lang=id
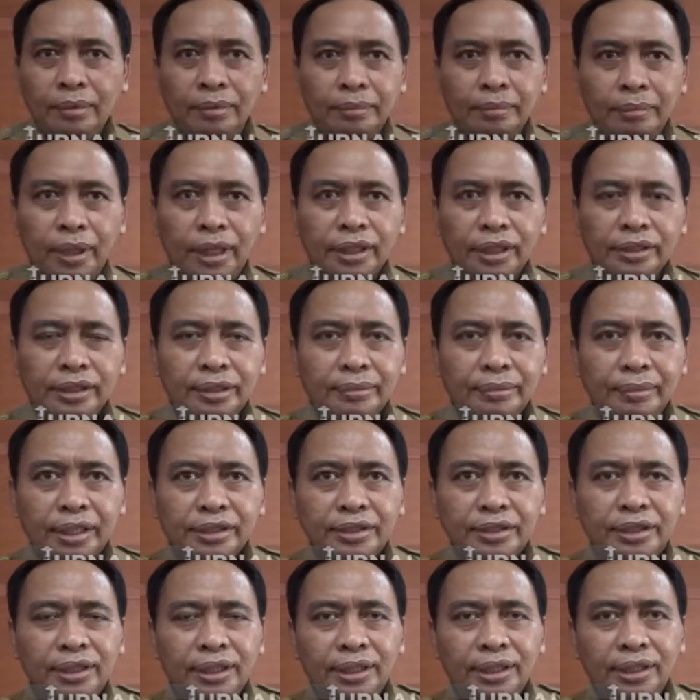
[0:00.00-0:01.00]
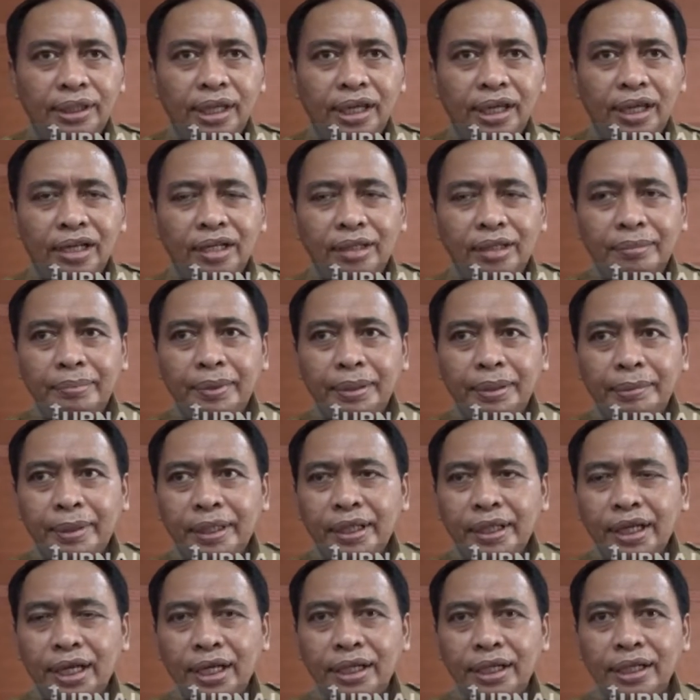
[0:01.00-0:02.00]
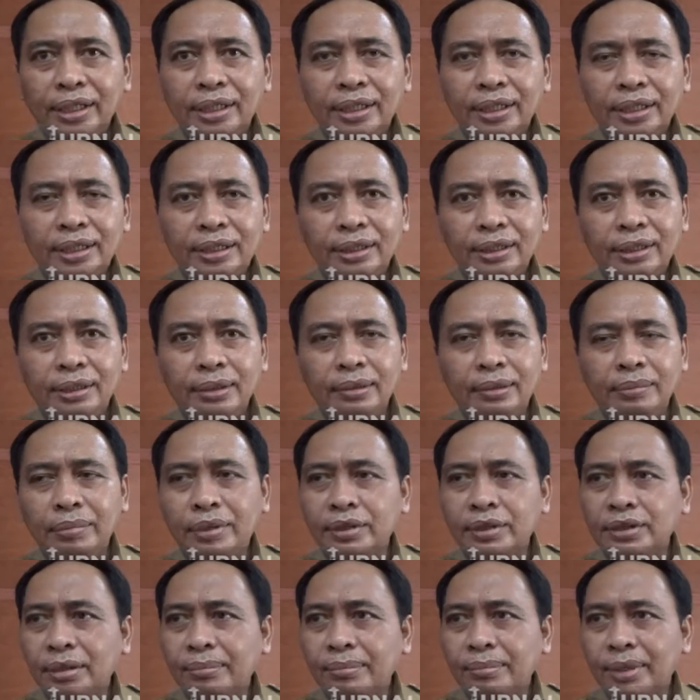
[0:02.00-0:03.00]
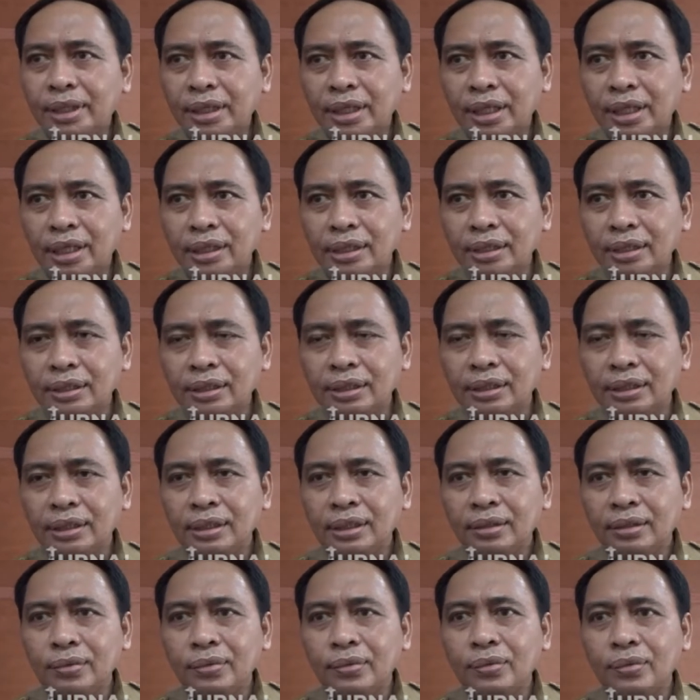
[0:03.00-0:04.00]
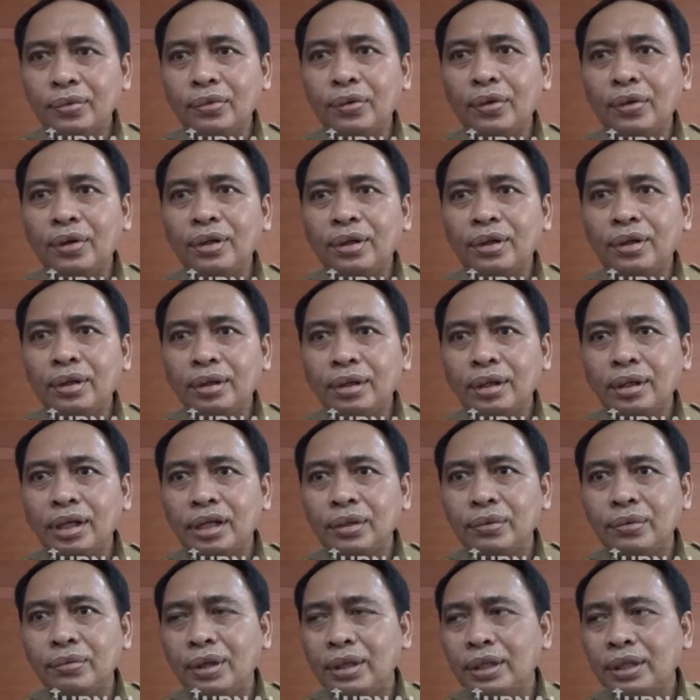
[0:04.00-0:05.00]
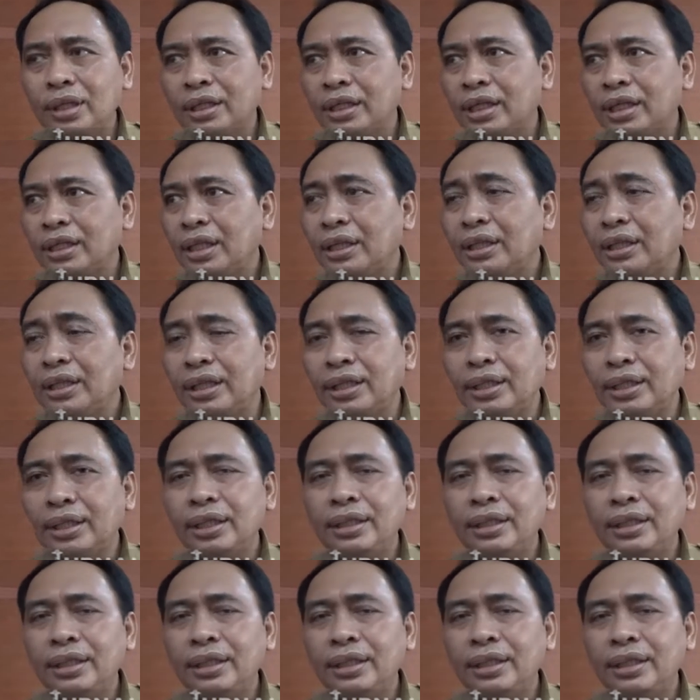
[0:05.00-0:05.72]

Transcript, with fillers: Baik, terima kasih RDP pada hari ini bersama dengan guru-guru honor K2 dan BTT.